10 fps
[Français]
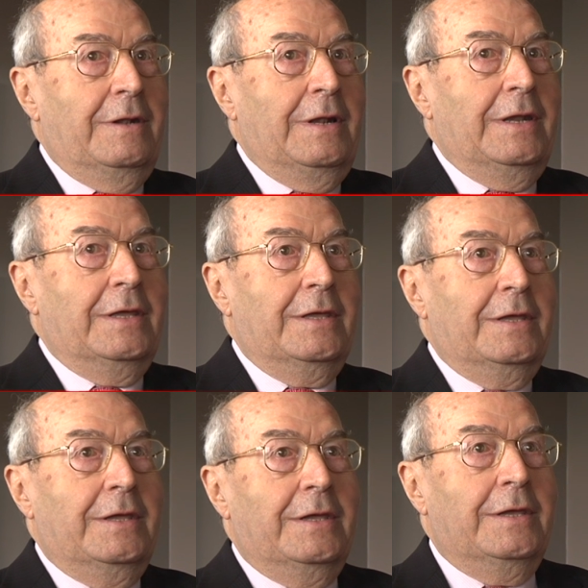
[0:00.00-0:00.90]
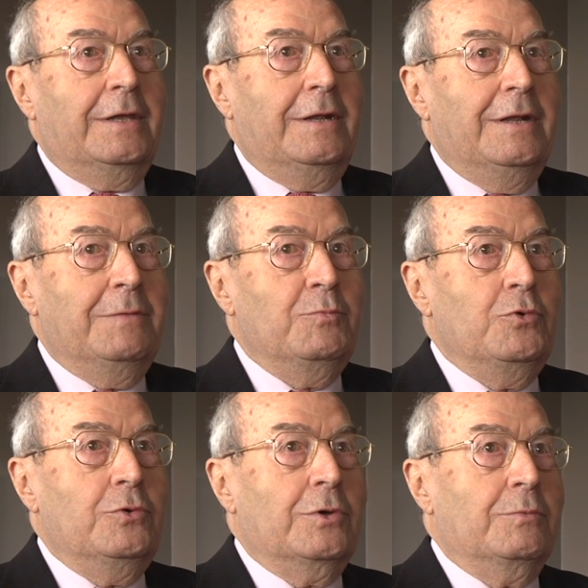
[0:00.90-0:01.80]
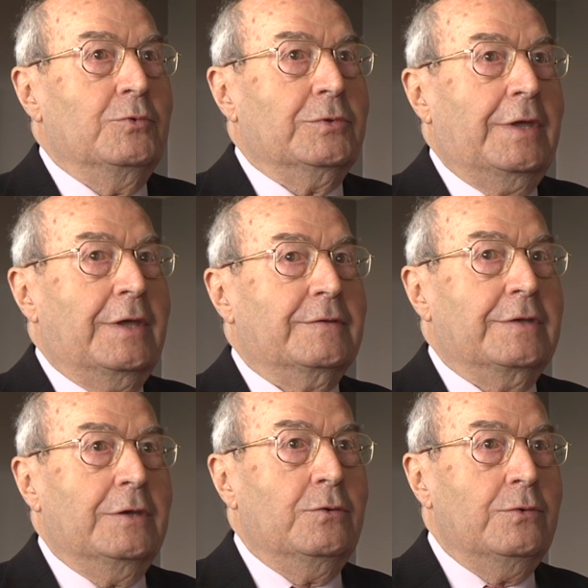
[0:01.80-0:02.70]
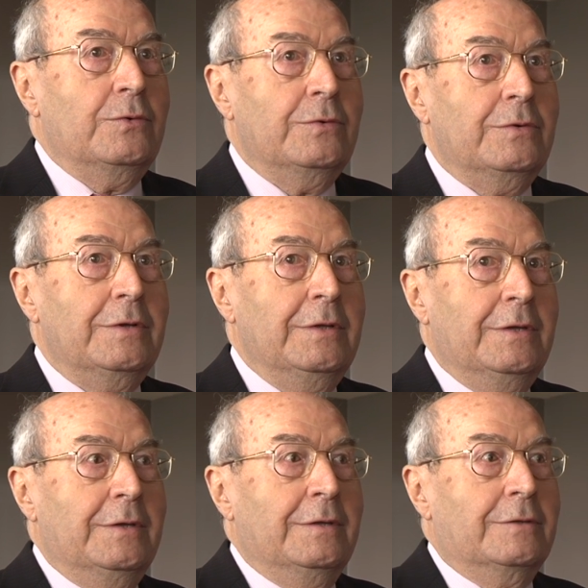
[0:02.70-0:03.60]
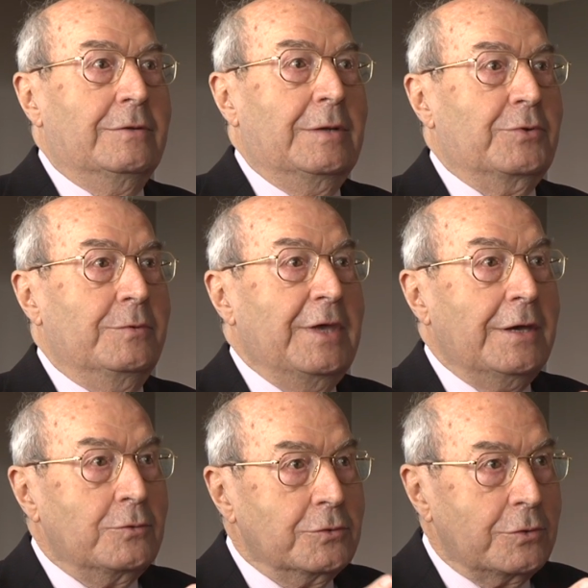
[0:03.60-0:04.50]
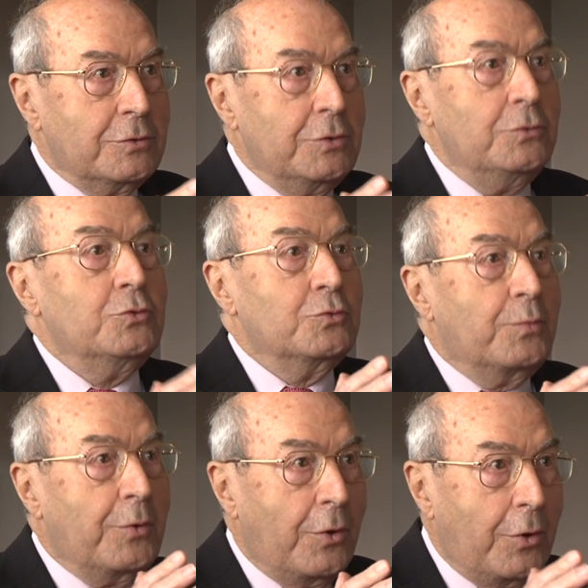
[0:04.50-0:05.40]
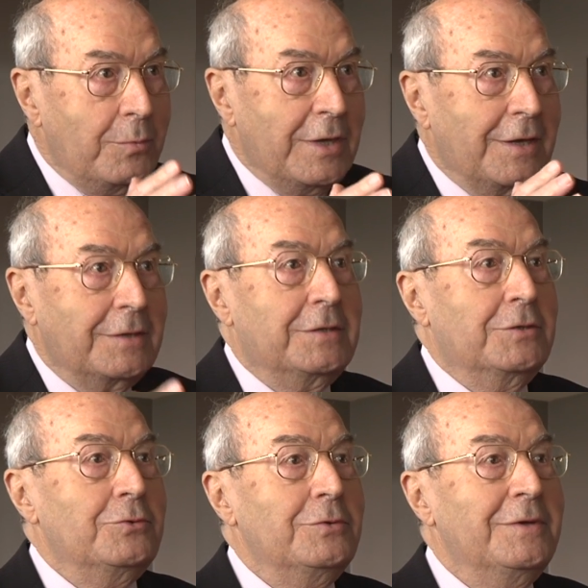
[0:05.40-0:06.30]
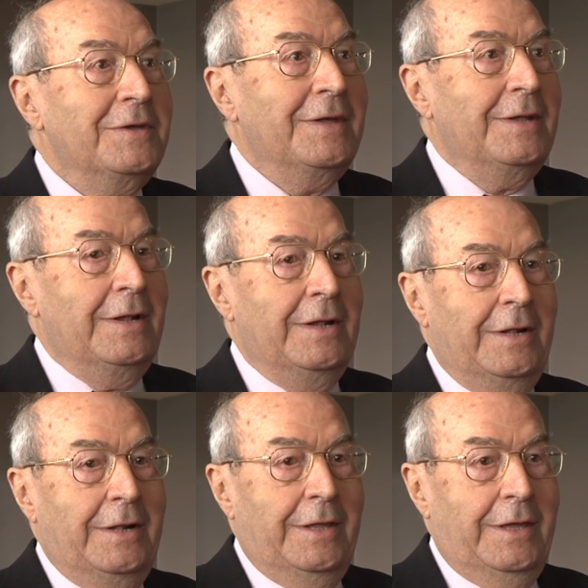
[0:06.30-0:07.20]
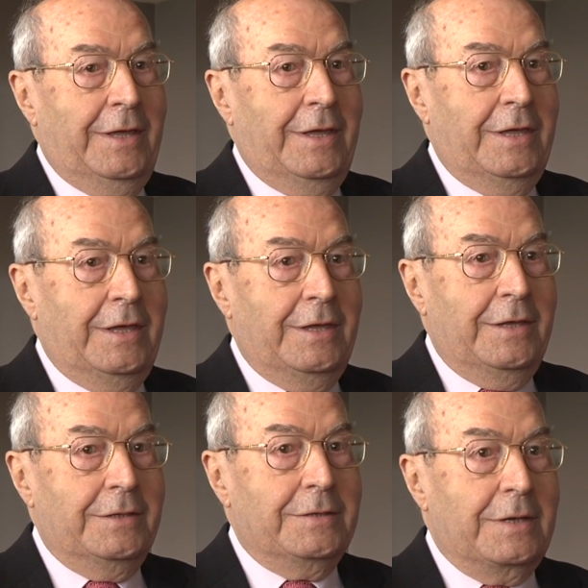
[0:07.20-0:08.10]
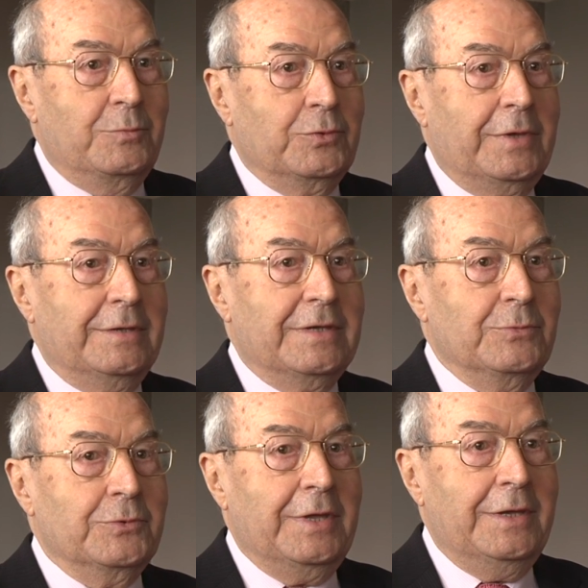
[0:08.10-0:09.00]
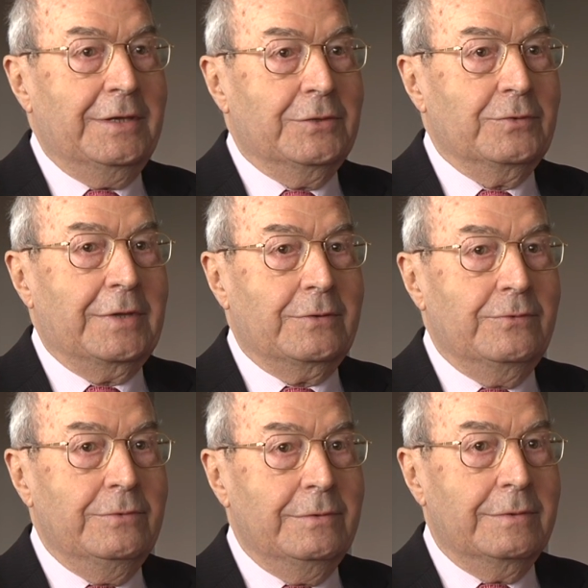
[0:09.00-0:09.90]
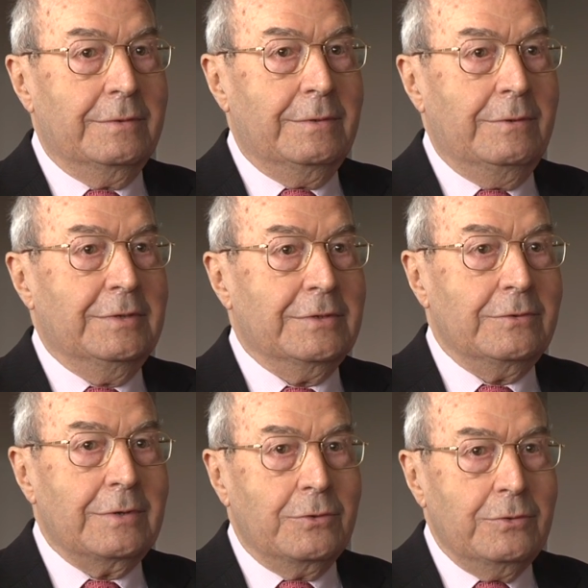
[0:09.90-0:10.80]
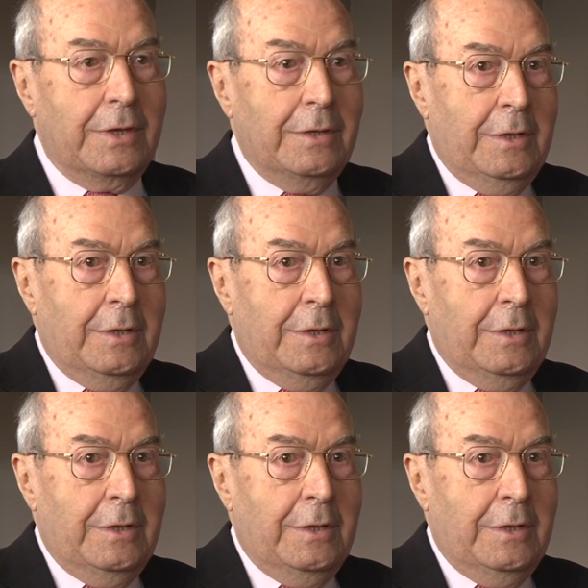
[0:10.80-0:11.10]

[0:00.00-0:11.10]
les, murs montaient assez haut de la première construction du premier institut. Et ça montait, ça montait, et tout à coup, Louisan a eu